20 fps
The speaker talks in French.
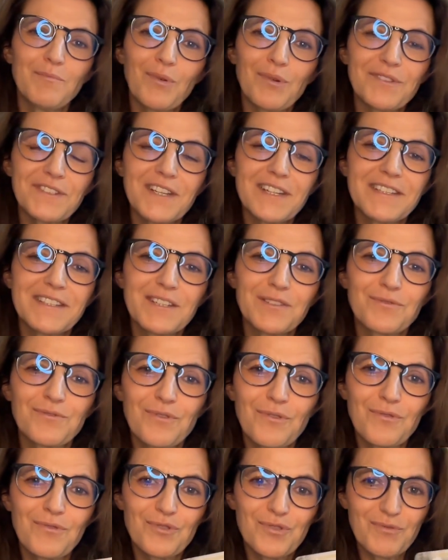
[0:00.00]
pour celles et
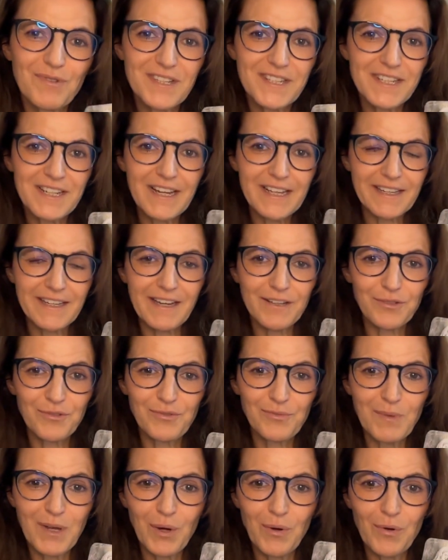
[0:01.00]
ceux qui ont choisi la
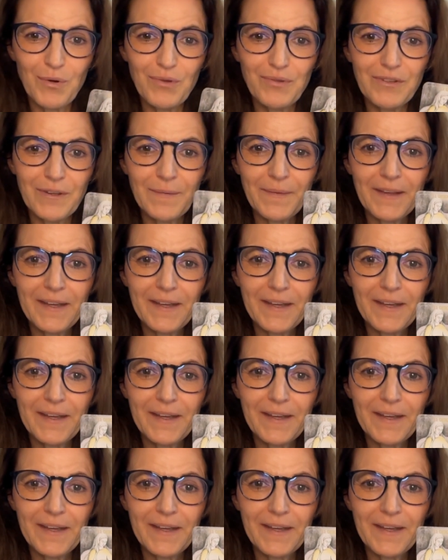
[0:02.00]
carte numéro 1,